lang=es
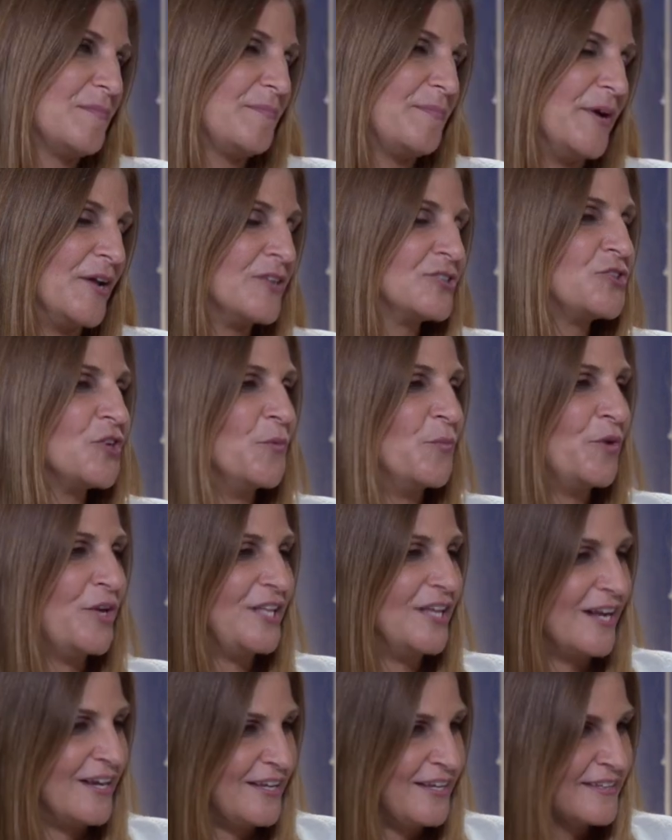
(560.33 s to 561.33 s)
pero soy muy
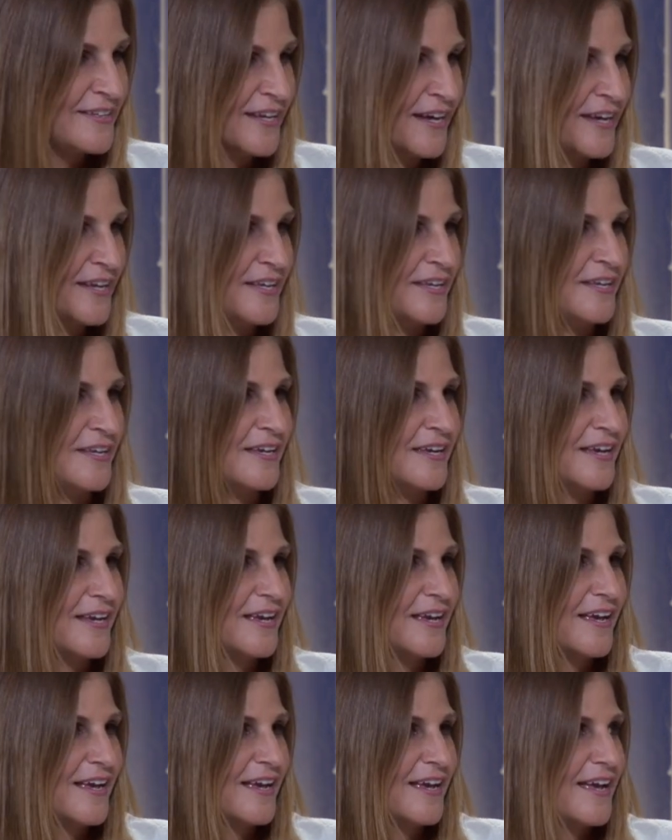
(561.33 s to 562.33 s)
idealista y...
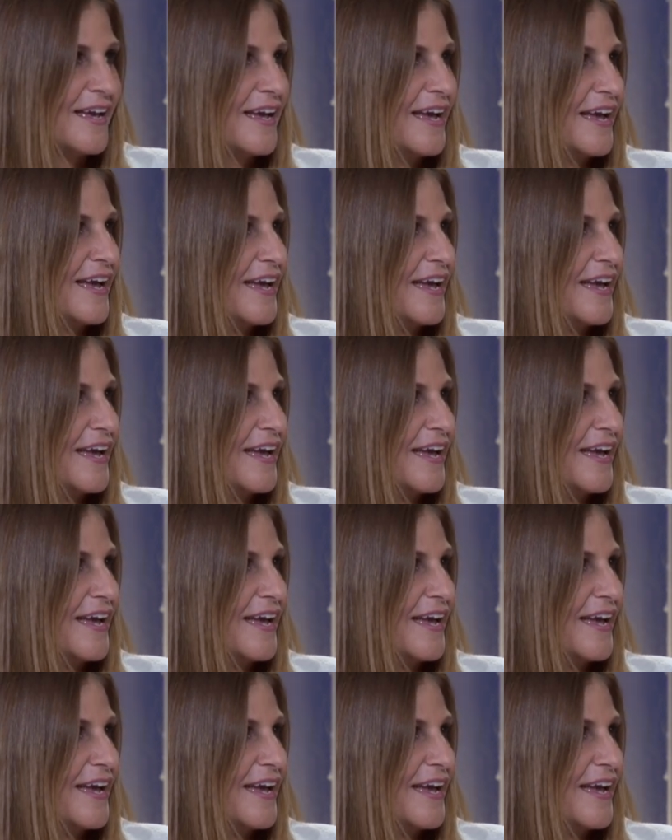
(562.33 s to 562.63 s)
Lo importante es que